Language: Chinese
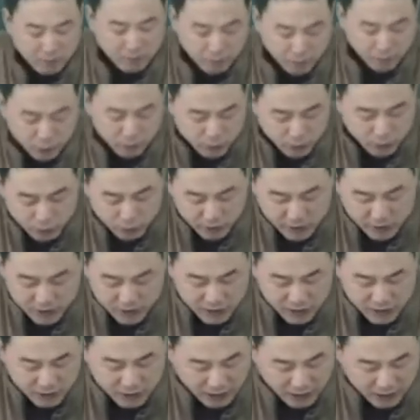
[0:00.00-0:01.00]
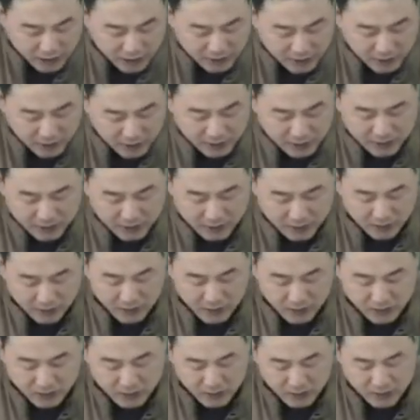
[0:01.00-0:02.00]
补中益气汤呢。
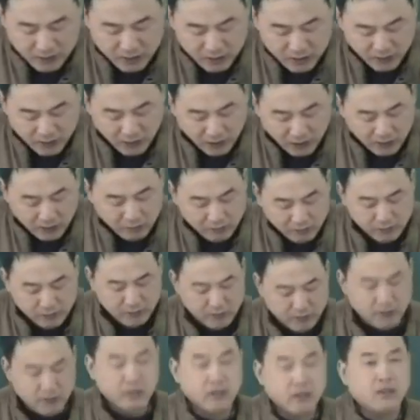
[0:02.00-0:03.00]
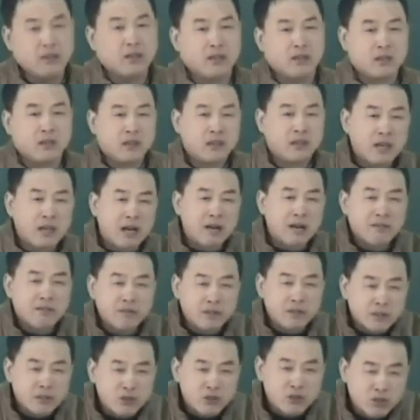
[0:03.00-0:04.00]
是治疗
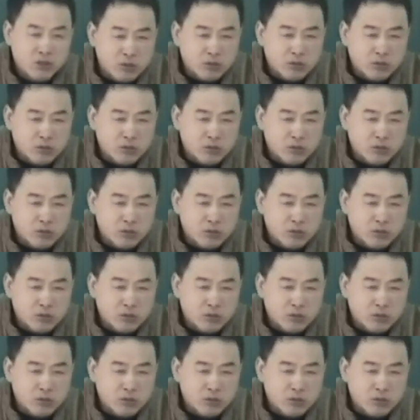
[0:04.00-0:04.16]
肝温